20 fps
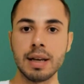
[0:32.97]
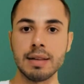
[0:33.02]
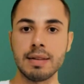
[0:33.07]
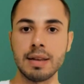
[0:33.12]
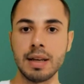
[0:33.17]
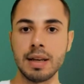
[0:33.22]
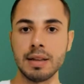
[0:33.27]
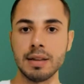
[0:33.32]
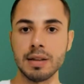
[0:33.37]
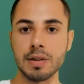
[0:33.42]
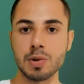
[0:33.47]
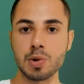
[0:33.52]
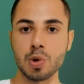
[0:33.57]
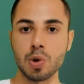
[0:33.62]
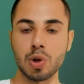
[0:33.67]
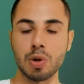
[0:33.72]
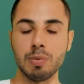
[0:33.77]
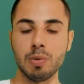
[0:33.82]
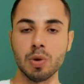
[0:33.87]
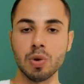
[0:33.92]
yeteneğinden
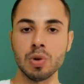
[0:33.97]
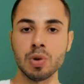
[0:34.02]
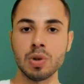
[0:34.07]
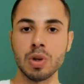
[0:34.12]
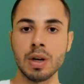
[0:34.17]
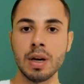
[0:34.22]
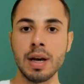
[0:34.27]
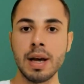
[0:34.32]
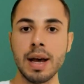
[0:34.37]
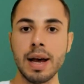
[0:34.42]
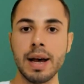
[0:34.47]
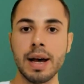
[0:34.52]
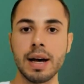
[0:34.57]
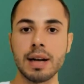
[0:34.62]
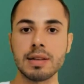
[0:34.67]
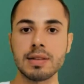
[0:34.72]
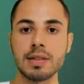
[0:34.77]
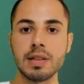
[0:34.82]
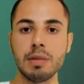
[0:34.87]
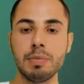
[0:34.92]
sorumludur.
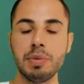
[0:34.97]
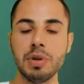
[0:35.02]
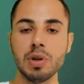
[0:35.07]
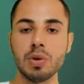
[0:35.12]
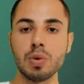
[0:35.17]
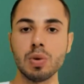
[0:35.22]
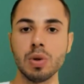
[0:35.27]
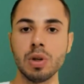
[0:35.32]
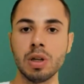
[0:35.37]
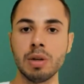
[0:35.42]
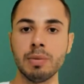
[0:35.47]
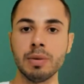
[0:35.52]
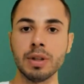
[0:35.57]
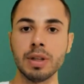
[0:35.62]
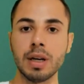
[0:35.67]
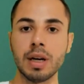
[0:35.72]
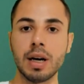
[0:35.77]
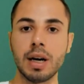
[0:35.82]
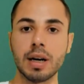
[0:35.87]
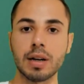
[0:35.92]
Eğer CPU
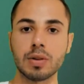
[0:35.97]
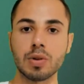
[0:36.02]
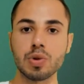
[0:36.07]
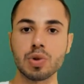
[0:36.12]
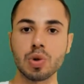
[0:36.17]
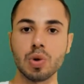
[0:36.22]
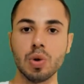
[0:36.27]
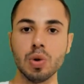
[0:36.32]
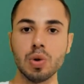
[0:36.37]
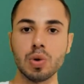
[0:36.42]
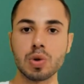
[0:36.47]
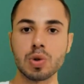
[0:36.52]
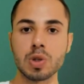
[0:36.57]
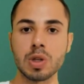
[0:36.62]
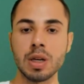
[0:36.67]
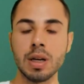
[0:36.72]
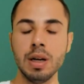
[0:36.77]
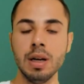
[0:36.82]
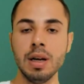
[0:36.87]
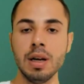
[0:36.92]
kullanımında artış
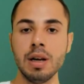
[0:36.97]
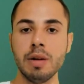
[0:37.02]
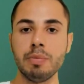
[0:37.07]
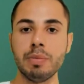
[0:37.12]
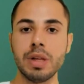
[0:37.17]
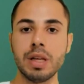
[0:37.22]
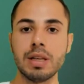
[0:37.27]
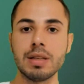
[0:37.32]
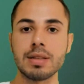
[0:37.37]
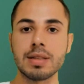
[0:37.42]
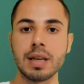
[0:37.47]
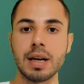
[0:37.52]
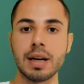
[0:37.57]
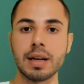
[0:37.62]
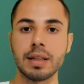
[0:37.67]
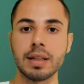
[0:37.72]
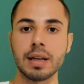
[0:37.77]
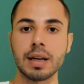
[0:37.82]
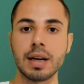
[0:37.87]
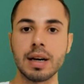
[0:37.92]
olursa
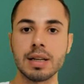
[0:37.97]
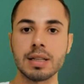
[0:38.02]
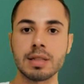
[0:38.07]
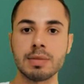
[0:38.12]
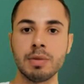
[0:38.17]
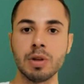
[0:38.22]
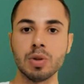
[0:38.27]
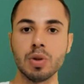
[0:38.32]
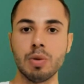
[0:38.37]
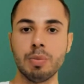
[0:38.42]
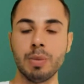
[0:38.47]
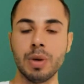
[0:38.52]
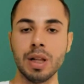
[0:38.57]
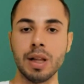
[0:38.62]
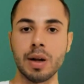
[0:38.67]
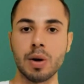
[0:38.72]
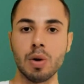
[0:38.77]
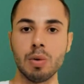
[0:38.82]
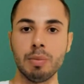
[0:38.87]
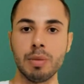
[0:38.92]
bilgisayarda kasma
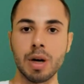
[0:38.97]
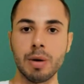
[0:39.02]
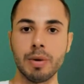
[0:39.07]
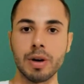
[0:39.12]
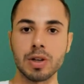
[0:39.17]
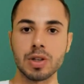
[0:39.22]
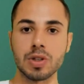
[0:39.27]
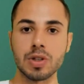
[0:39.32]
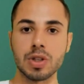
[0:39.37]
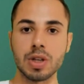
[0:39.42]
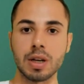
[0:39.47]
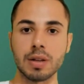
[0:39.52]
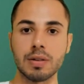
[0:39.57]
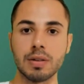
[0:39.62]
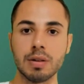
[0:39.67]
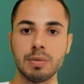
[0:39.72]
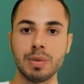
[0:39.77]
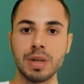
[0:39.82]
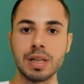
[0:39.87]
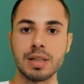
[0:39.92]
donmalar olmaya
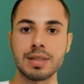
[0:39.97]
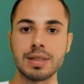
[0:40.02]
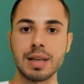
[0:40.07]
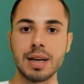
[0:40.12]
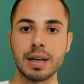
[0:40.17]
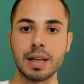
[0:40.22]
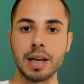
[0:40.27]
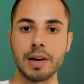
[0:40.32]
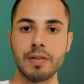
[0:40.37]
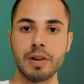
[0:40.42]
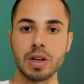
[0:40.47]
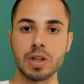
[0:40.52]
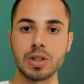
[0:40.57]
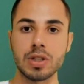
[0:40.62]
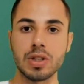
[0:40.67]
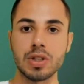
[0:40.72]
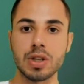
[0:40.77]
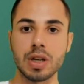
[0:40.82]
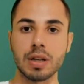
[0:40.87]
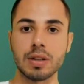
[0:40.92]
başlayacaktır. Bilgisayar
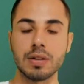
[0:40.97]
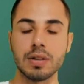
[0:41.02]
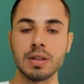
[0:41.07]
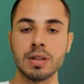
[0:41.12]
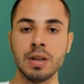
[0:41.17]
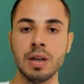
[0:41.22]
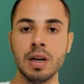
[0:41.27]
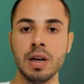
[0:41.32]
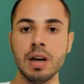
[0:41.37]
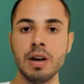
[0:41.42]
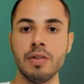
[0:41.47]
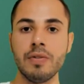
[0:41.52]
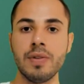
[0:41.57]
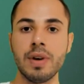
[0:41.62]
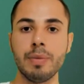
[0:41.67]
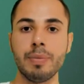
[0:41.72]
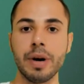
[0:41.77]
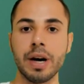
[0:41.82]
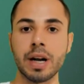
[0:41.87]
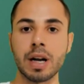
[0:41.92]
yavaşlayacaktır.
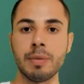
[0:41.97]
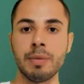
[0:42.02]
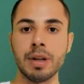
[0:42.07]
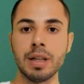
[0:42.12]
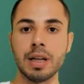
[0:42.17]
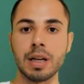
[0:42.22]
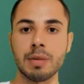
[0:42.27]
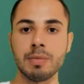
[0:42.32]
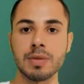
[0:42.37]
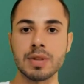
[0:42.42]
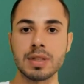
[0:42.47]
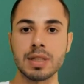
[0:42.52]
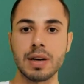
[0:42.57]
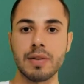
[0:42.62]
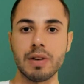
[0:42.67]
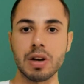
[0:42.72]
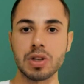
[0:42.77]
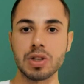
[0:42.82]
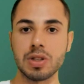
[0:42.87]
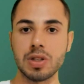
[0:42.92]
Web aramalarımız
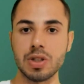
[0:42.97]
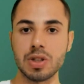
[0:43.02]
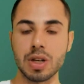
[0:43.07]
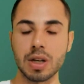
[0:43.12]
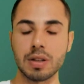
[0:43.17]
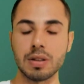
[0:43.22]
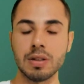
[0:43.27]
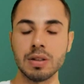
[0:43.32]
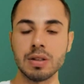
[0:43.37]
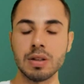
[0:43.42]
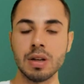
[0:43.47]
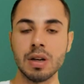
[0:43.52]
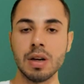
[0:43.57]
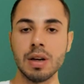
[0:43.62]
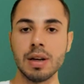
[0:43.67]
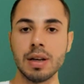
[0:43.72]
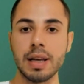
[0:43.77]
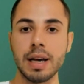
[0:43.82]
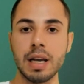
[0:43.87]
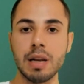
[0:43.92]
yavaşlayacaktır.
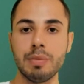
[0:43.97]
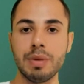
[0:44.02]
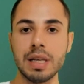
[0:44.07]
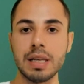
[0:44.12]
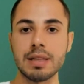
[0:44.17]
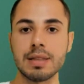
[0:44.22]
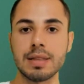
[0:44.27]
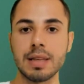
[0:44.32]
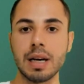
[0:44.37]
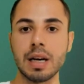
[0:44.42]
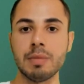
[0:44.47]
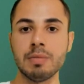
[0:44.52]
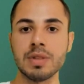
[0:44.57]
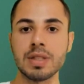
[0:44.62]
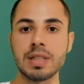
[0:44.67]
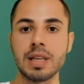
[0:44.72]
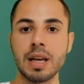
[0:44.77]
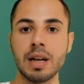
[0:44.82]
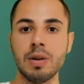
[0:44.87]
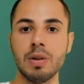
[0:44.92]
Yani
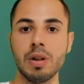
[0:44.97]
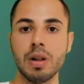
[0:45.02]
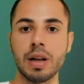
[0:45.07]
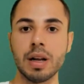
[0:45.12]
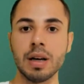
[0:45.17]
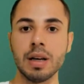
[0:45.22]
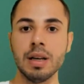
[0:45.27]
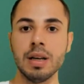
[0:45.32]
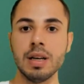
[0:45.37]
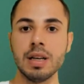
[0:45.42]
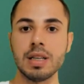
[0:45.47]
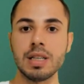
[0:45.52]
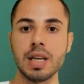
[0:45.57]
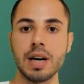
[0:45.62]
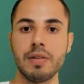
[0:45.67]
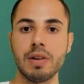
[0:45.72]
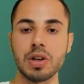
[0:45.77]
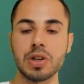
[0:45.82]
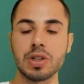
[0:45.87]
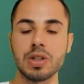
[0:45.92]
bilgisayarımız genel olarak
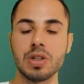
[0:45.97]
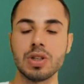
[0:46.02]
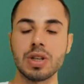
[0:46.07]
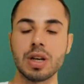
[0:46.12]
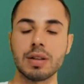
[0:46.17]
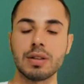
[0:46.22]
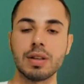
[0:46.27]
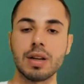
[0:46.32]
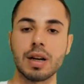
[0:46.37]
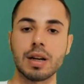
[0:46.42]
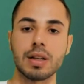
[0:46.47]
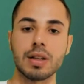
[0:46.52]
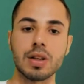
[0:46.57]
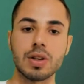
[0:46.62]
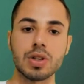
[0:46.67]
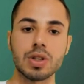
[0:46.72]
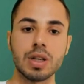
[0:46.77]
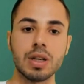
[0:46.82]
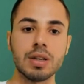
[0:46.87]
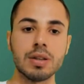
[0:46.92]
yavaşlayacaktır
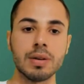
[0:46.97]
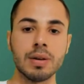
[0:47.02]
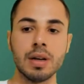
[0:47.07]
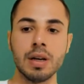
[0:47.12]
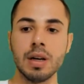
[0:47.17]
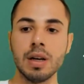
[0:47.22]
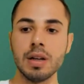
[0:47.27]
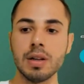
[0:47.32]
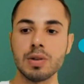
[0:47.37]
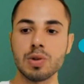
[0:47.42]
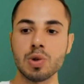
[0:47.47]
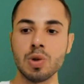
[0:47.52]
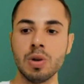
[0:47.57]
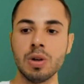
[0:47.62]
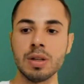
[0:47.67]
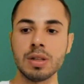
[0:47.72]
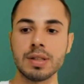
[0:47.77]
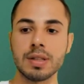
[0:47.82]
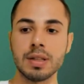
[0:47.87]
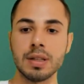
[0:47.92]
arkadaşlar.
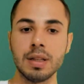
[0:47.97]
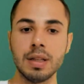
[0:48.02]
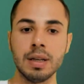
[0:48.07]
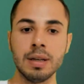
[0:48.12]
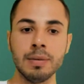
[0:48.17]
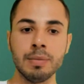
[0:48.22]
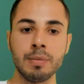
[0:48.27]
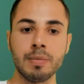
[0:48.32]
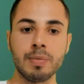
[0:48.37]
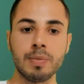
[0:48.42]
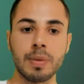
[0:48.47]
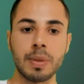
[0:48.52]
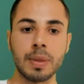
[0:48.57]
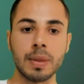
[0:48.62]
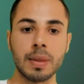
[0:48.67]
Sonrasında